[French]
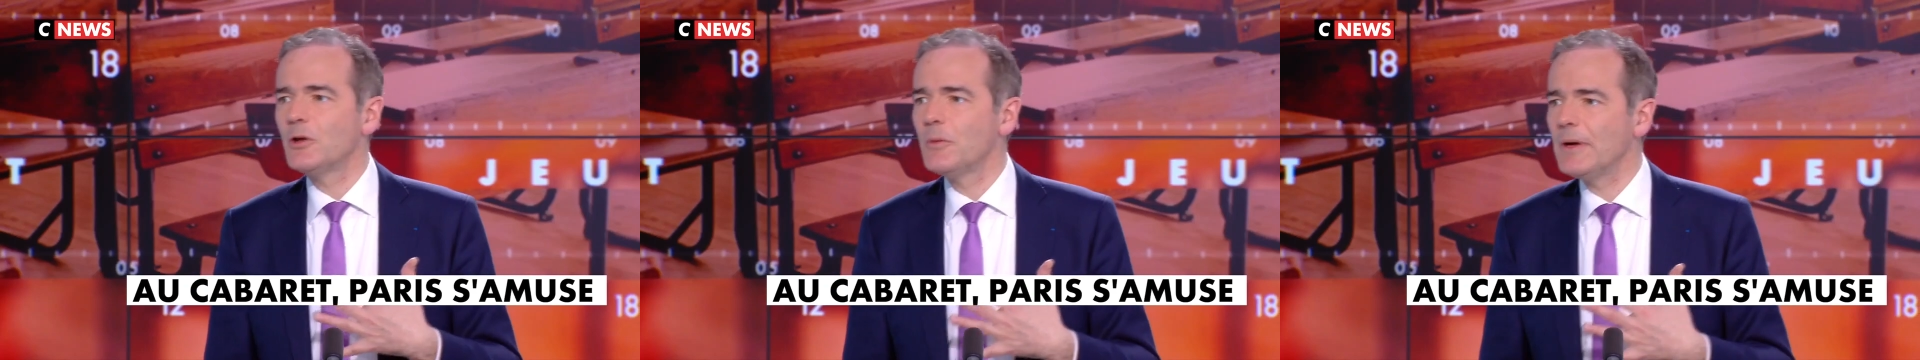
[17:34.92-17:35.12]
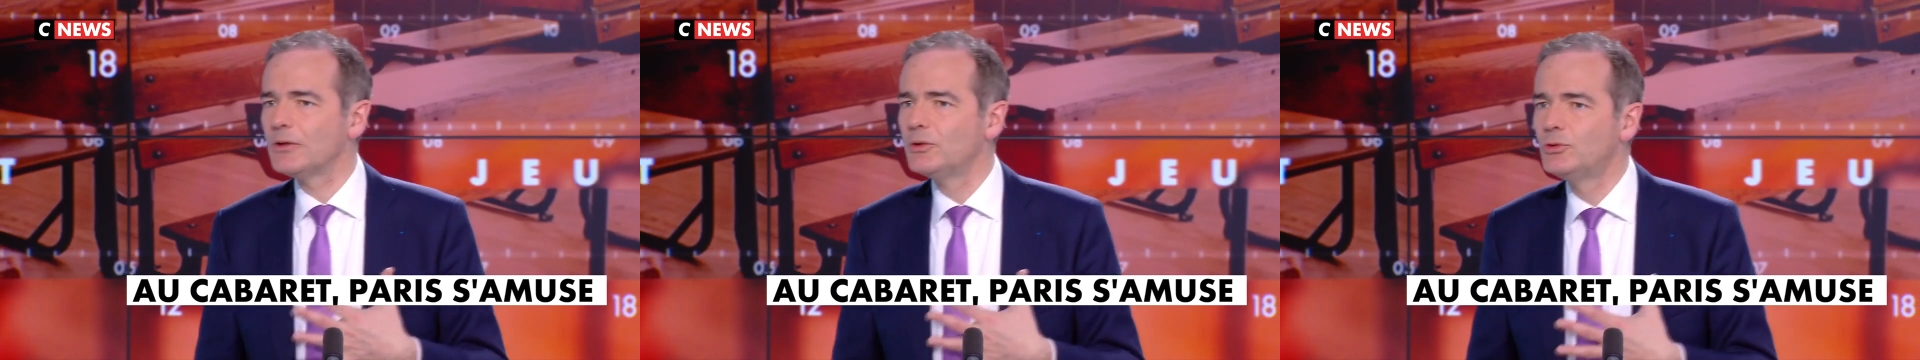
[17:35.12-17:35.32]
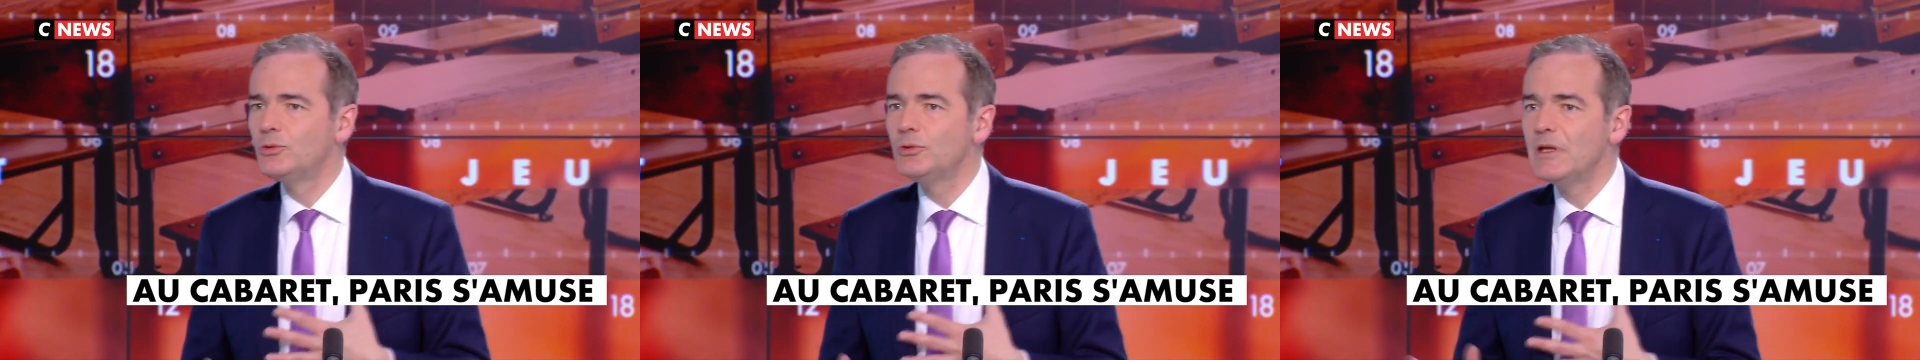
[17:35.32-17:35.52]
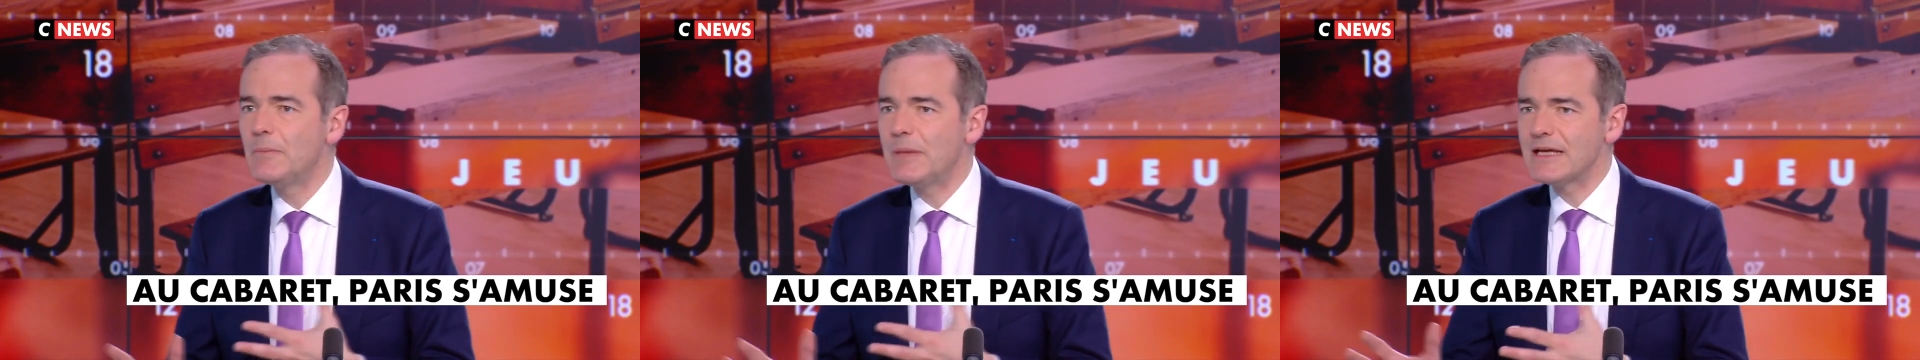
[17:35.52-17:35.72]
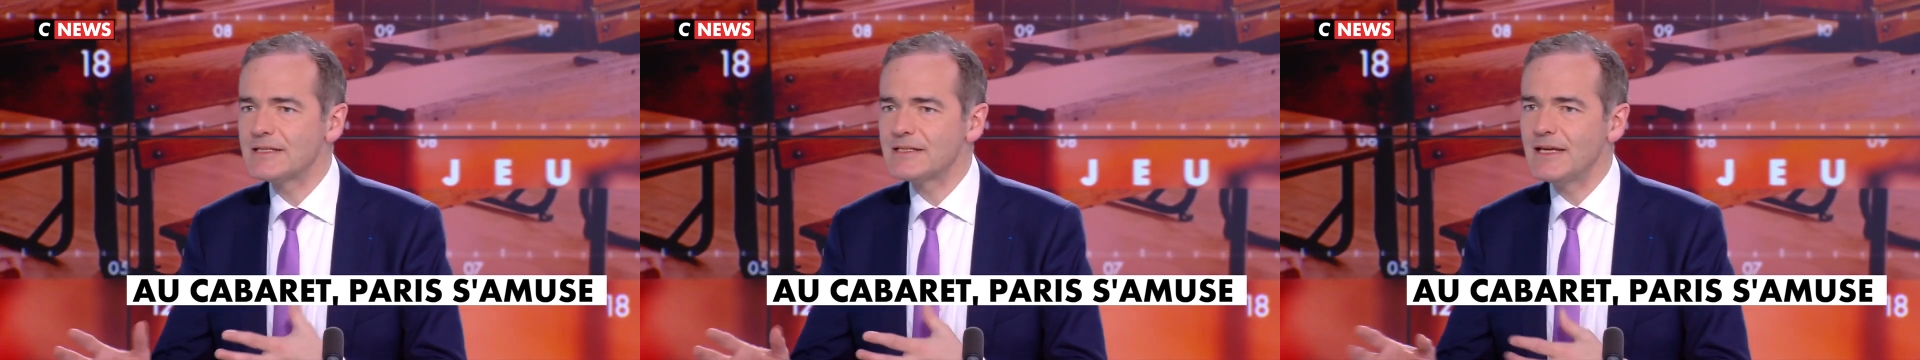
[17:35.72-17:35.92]
part, de tout
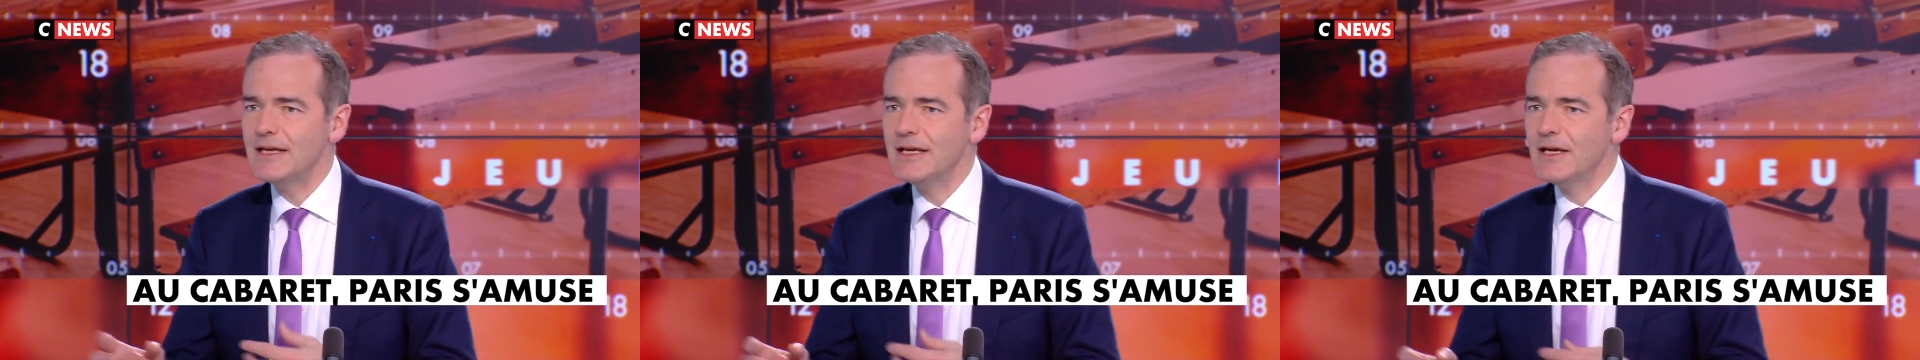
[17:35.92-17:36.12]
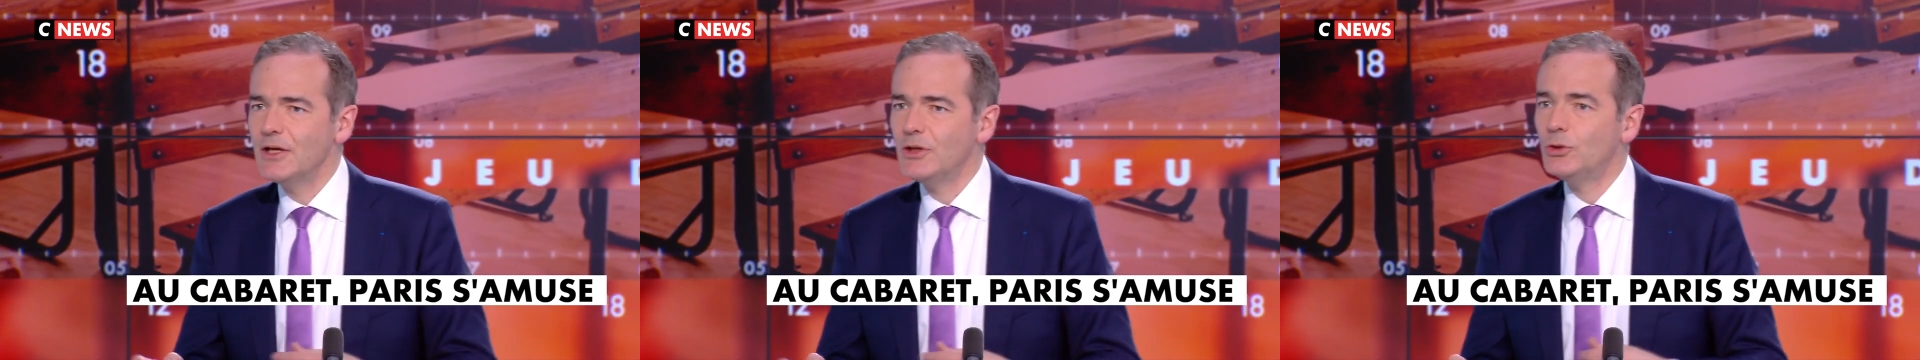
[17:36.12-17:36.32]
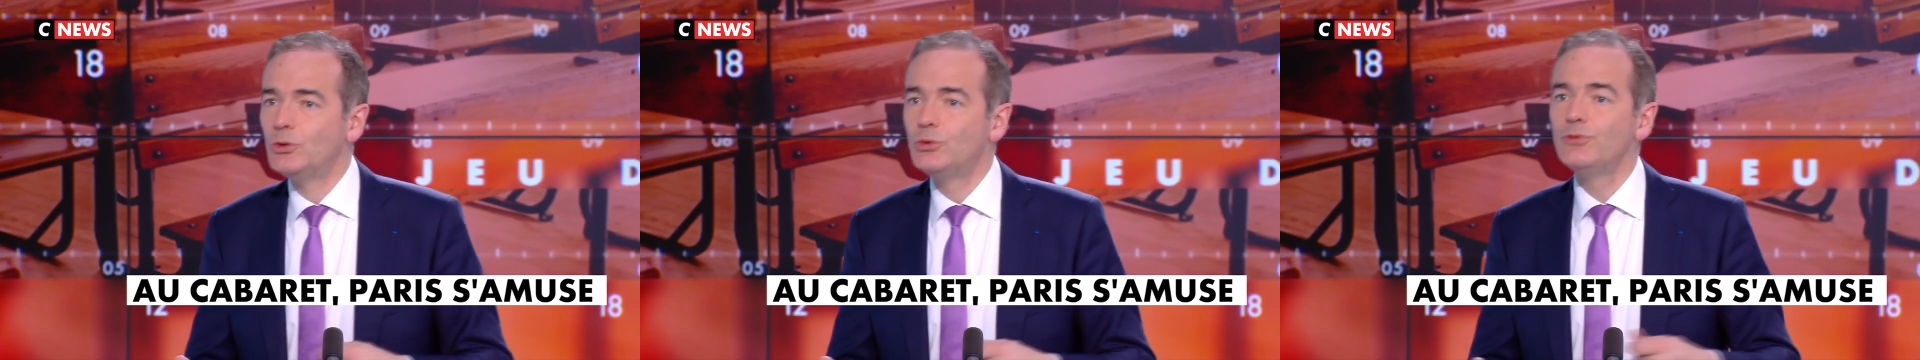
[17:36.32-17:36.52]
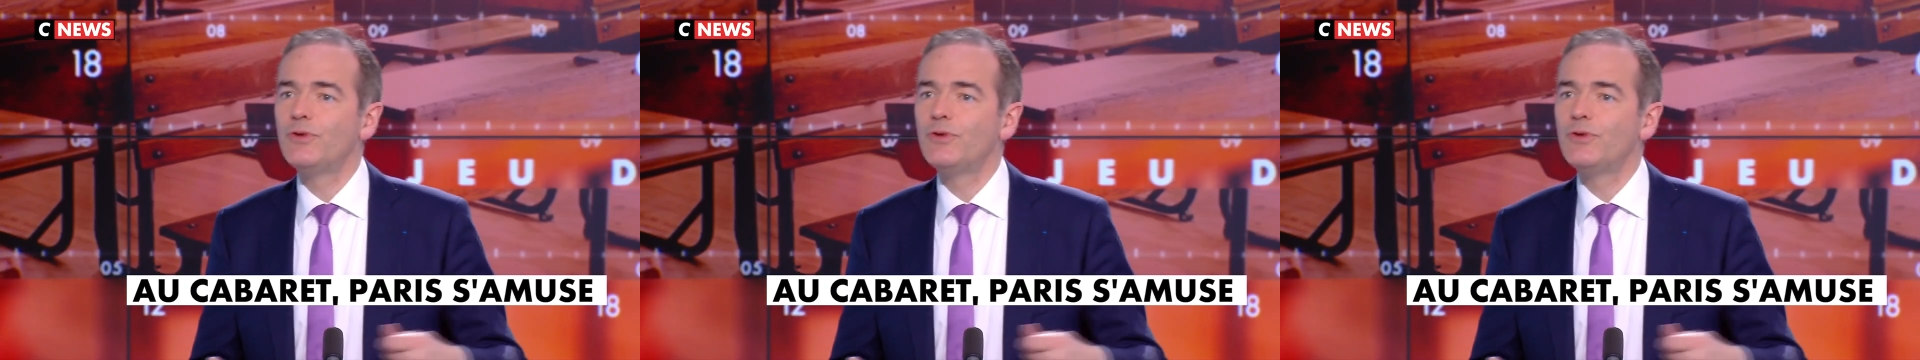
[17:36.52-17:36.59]
déplacer, de tout